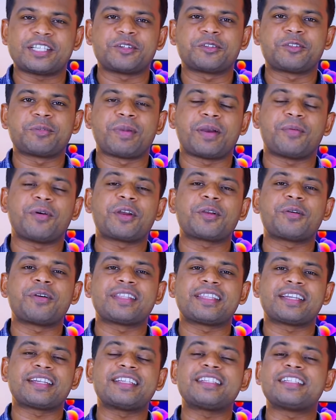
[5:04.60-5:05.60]
সাধারণত ব্যবহার
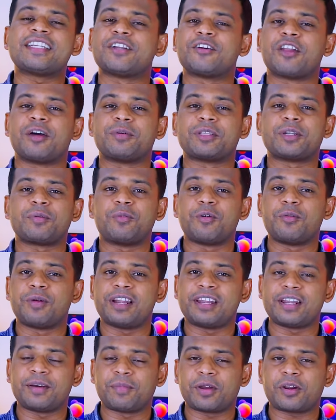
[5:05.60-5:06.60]
করে থাকি সেইগুলো আমাদের
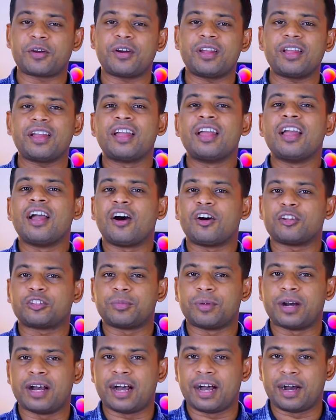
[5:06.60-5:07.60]
মোবাইল নাম্বার হয়
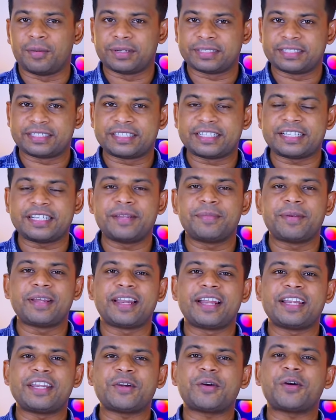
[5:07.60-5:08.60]
অথবা আমাদের যে
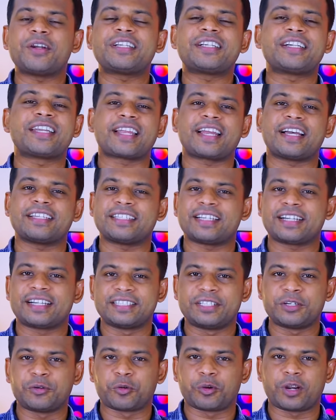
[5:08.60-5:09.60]
ইমেল আইডি হয় সেটার
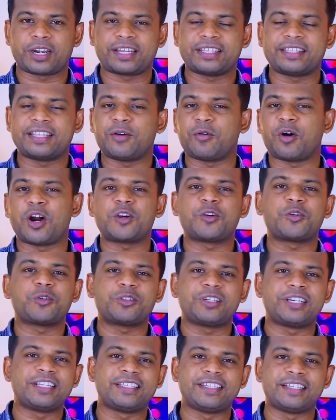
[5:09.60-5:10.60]
কাছাকাছি কোনো একটা দিয়ে ওয়ান টু
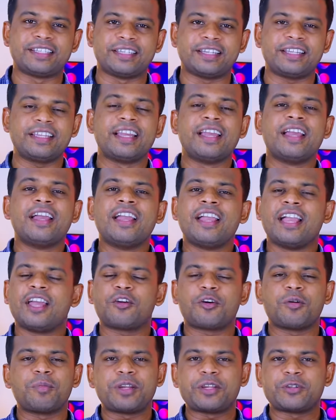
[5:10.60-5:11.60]
থ্রি দিয়ে দিই
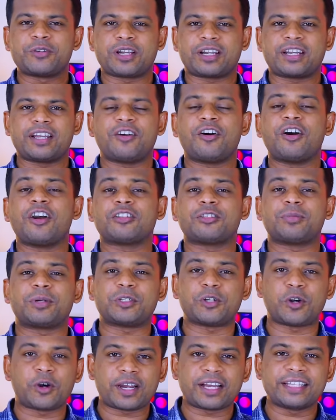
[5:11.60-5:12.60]
এরকম কিছু একটা হয়
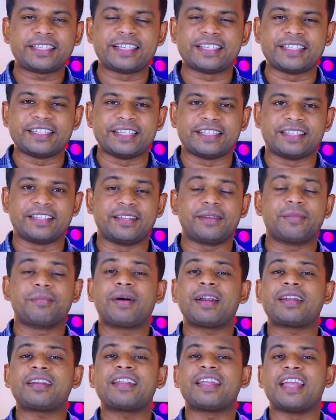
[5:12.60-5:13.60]
অথবা সংখ্যা দিয়ে দিয়ে দিই
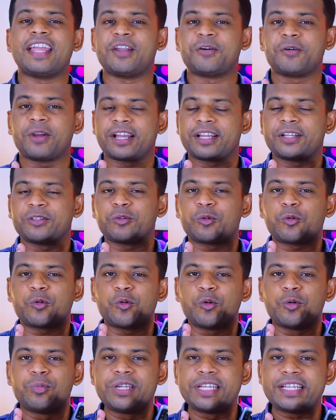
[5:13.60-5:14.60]
বাট এগুলা কিন্তু
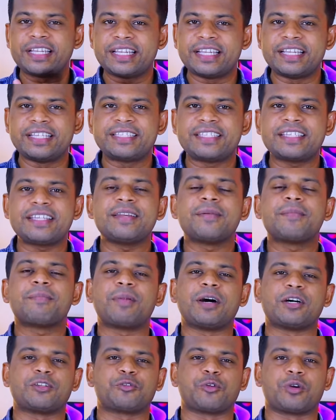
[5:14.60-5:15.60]
খুবই ইজি
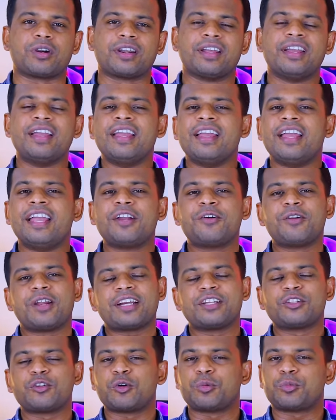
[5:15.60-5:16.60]
পাসওয়ার্ড এগুলো
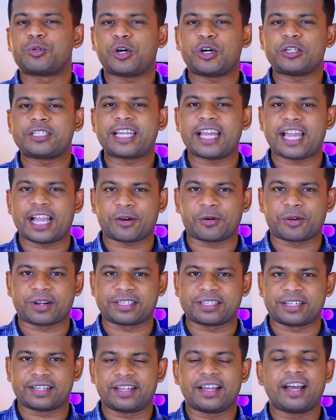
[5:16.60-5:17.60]
কিন্তু খুব সহজেই হ্যাক
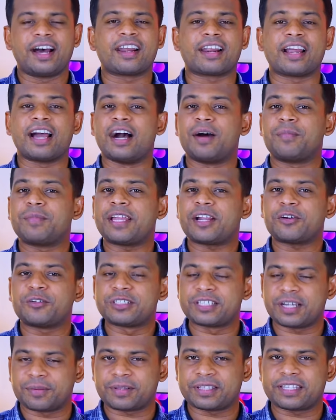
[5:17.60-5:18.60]
করা যায় আর আমি
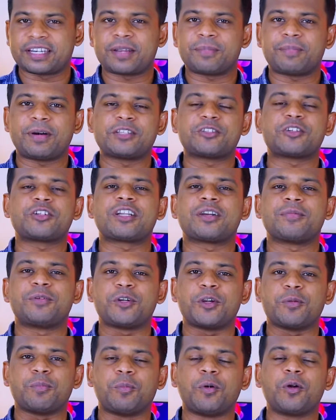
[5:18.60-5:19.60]
এখন যে আপনাদেরকে পাসওয়ার্ডটার
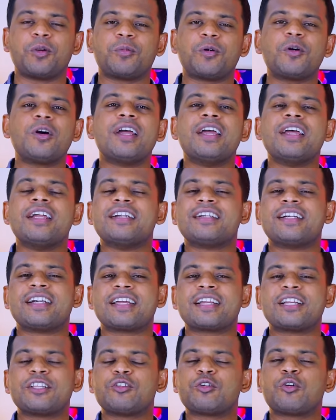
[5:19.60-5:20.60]
বিষয়ে বলবো
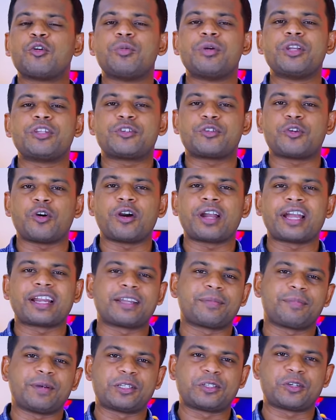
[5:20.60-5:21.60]
সেটা কিন্তু খুবই স্ট্রং
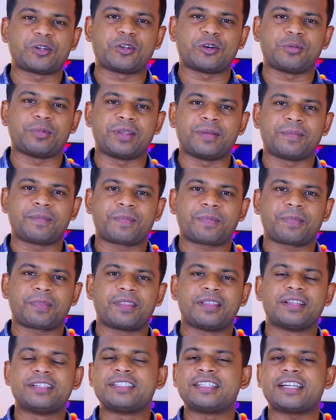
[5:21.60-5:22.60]
একটা পাসওয়ার্ড হবে
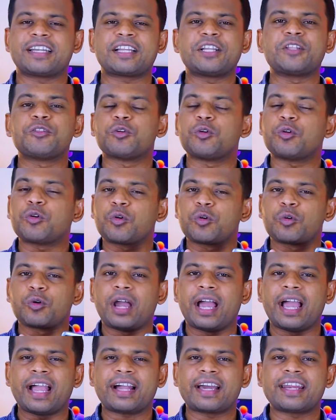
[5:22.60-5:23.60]
যেটা কিন্তু কোনো
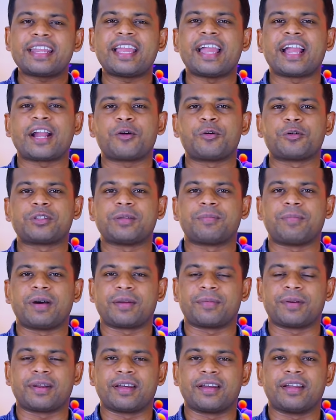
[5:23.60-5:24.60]
হ্যাকারই হ্যাক করতে
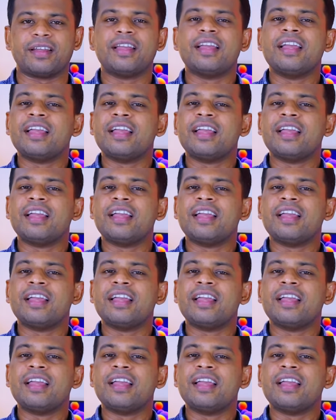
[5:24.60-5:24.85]
পারবে না